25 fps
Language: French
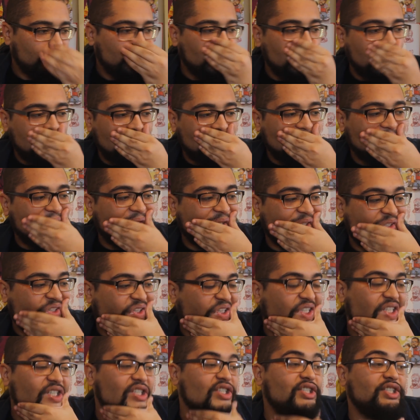Euh,
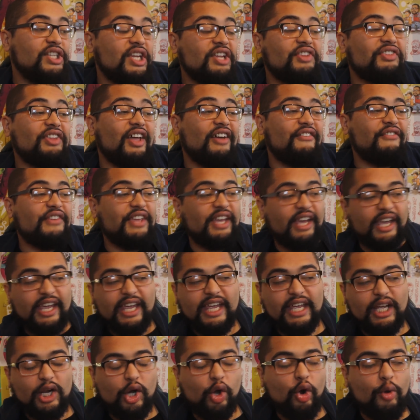qui s'est
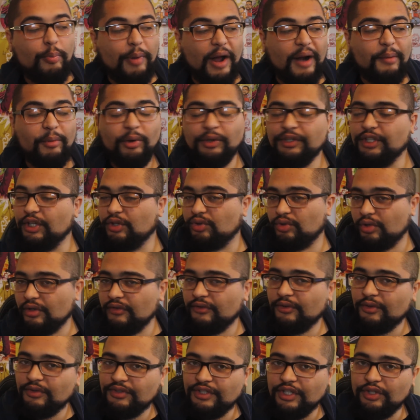avéré globalement
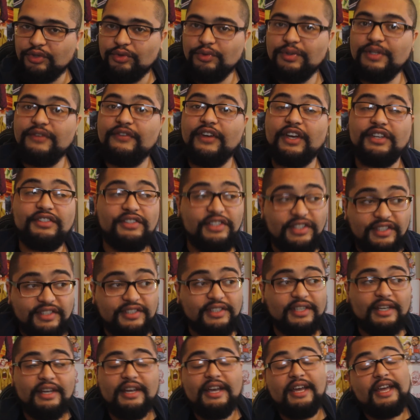décevant cet univers
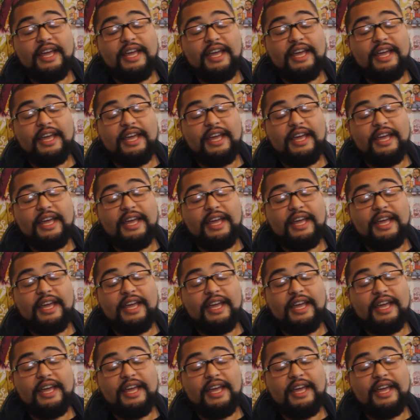6